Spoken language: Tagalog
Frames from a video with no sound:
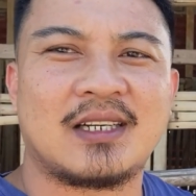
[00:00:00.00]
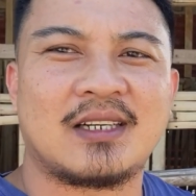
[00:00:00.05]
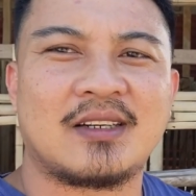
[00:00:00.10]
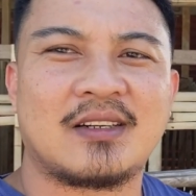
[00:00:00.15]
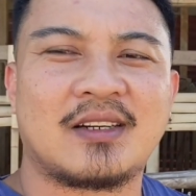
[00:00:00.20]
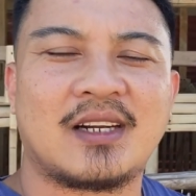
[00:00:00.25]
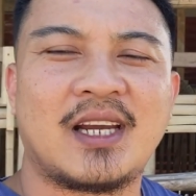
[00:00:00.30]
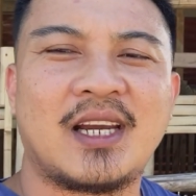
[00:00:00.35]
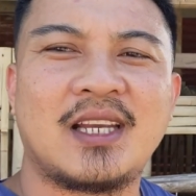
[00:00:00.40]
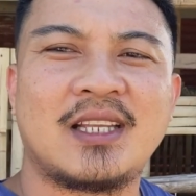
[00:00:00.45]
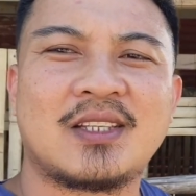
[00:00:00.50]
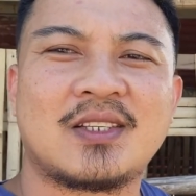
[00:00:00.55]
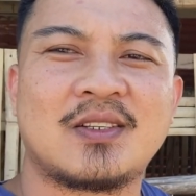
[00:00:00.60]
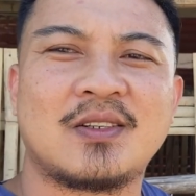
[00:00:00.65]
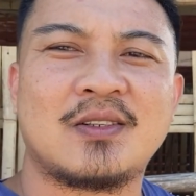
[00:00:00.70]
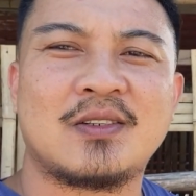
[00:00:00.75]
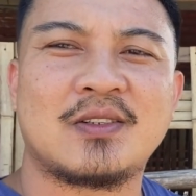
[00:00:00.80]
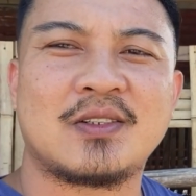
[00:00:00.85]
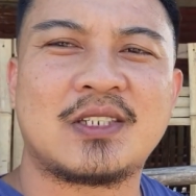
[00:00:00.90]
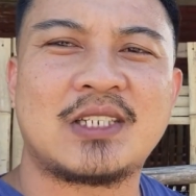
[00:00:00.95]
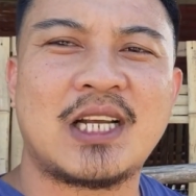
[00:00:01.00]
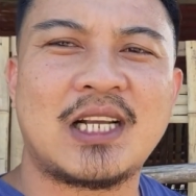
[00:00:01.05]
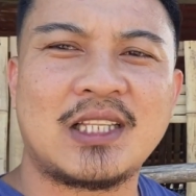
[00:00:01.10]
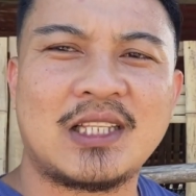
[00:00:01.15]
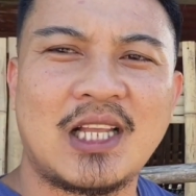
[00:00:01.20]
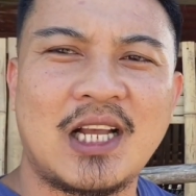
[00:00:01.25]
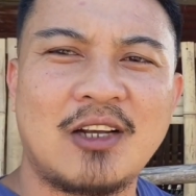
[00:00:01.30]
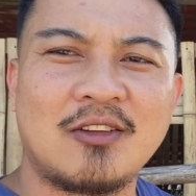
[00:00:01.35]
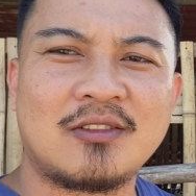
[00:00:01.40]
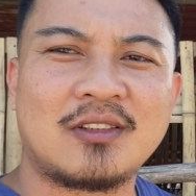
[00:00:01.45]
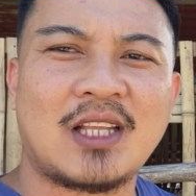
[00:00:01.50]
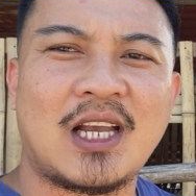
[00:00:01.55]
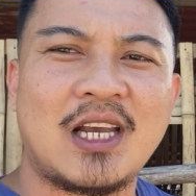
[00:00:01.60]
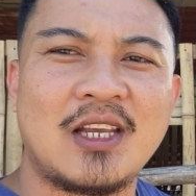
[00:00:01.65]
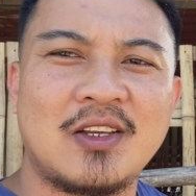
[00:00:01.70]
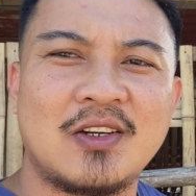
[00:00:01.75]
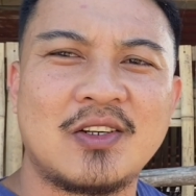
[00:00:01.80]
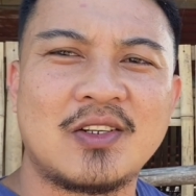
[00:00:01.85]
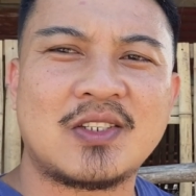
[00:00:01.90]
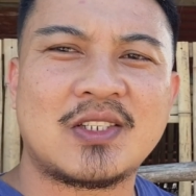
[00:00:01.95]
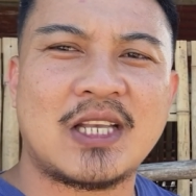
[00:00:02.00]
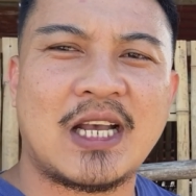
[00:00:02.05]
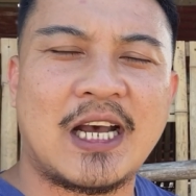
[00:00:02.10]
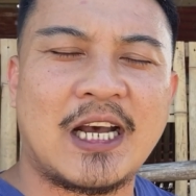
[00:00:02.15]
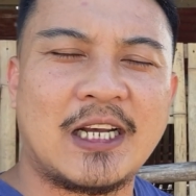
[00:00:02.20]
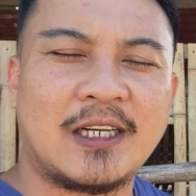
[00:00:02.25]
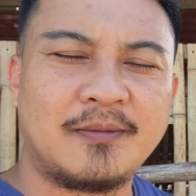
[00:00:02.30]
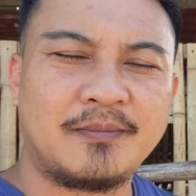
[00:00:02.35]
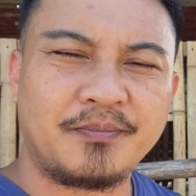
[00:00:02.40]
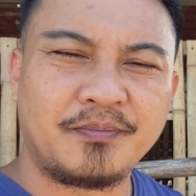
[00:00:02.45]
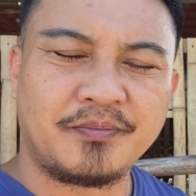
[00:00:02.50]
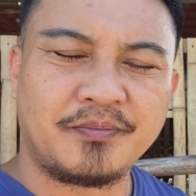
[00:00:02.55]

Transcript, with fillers: Alright, so shout out tayo sa